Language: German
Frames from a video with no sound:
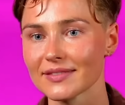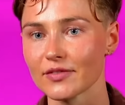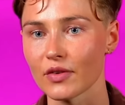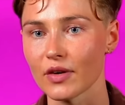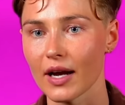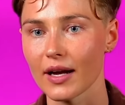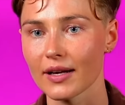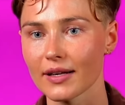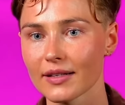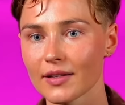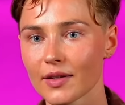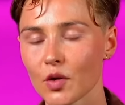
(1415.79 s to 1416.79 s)
war
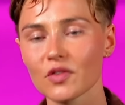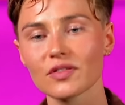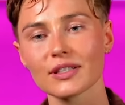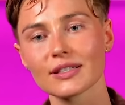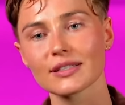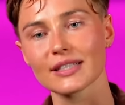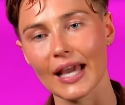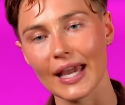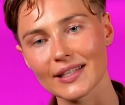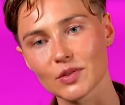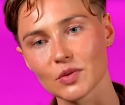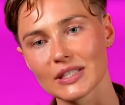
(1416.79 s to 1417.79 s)
irgendwie
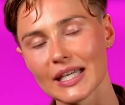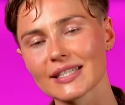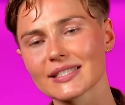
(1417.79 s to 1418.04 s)
direkt so intens.